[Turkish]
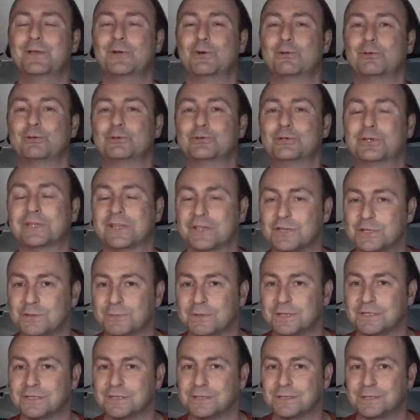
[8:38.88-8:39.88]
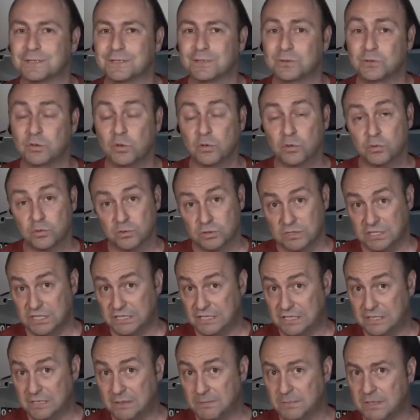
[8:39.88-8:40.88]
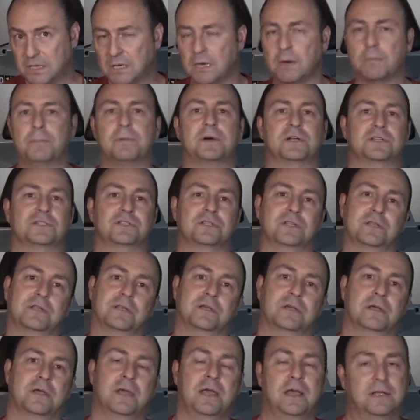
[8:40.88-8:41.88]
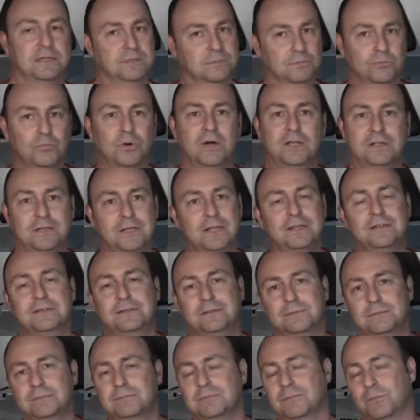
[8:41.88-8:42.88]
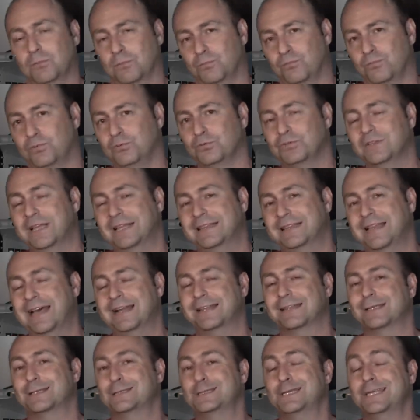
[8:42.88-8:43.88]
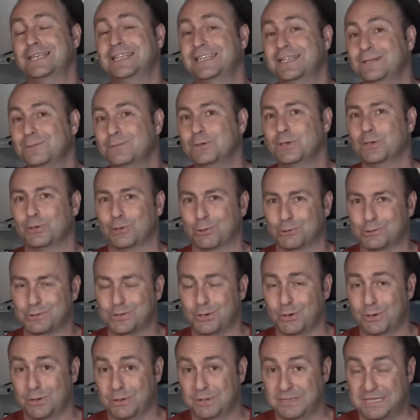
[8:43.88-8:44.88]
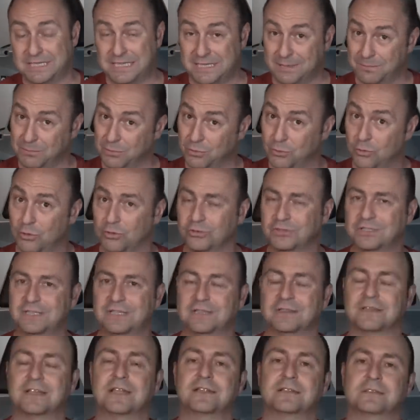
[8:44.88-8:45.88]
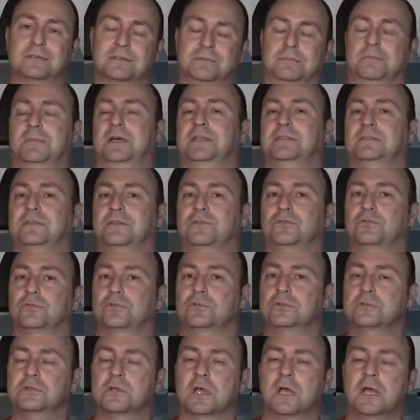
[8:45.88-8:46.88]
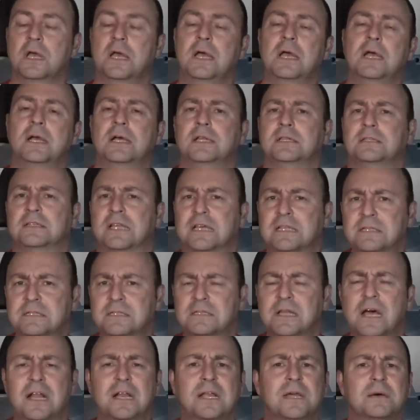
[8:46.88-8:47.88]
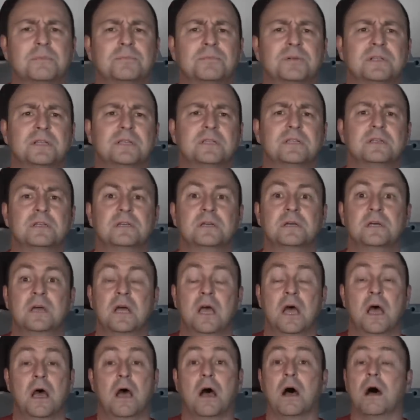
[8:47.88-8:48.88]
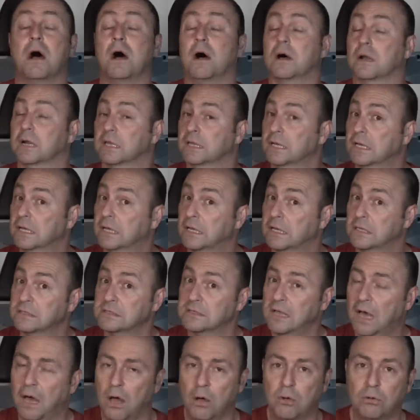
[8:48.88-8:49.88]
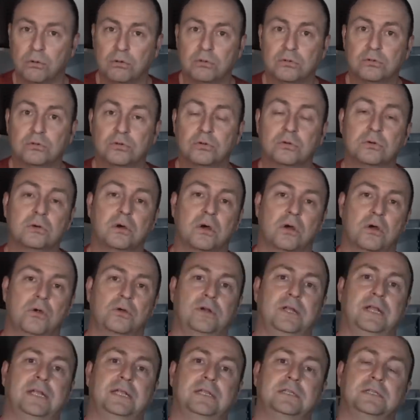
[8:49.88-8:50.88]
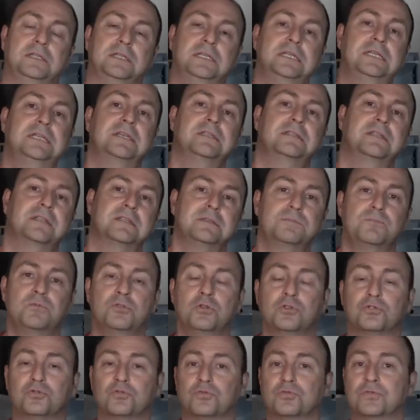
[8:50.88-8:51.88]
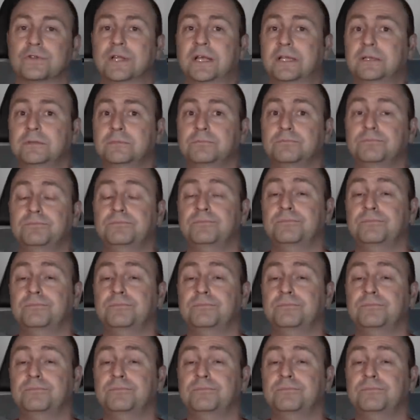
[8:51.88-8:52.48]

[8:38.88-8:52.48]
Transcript: yolcu taşıması için çok ciddi bir kapı açıldı. Şimdi bu anlattığım bundan neredeyse 20 yıl önce 2004 yılından bahsediyoruz. Testler yapıldı, Arada kaza oldu. Örneğin iki test pilotundan